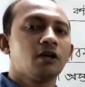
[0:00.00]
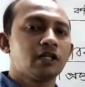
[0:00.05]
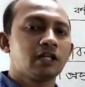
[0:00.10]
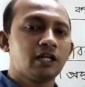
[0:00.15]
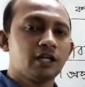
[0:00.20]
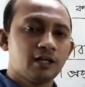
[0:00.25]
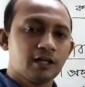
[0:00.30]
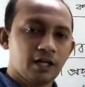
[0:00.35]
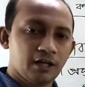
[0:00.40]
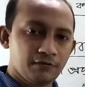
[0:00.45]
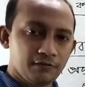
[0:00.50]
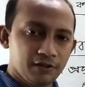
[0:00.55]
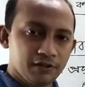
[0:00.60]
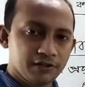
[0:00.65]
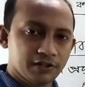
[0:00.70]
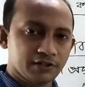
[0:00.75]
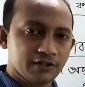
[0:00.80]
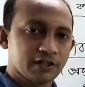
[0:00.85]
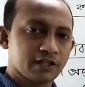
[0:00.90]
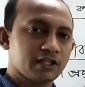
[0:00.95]
তার
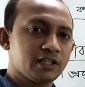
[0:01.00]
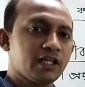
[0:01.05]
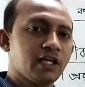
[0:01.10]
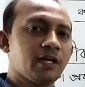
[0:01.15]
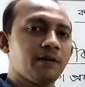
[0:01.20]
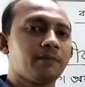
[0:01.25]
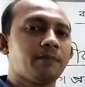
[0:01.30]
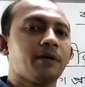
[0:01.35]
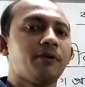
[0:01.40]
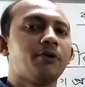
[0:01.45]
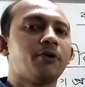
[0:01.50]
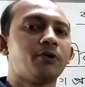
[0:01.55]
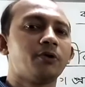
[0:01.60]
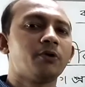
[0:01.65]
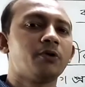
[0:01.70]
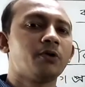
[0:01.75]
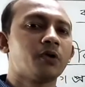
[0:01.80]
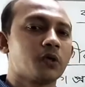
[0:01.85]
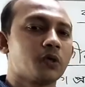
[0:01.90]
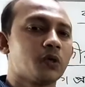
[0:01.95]
ডায়াবেটিস আছে কিনা বা
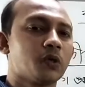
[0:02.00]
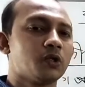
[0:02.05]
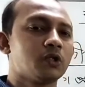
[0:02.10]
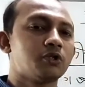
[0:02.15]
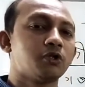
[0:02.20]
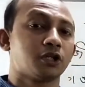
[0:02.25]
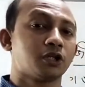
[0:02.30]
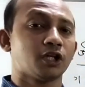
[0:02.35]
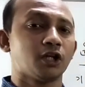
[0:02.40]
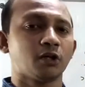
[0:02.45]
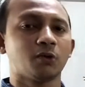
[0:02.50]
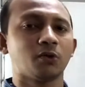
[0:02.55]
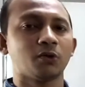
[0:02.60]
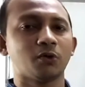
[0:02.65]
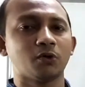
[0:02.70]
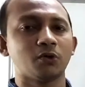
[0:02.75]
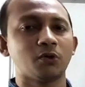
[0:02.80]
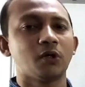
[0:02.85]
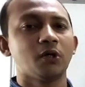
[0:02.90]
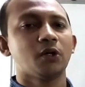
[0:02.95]
অন্যান্য কোনো জটিল কোনো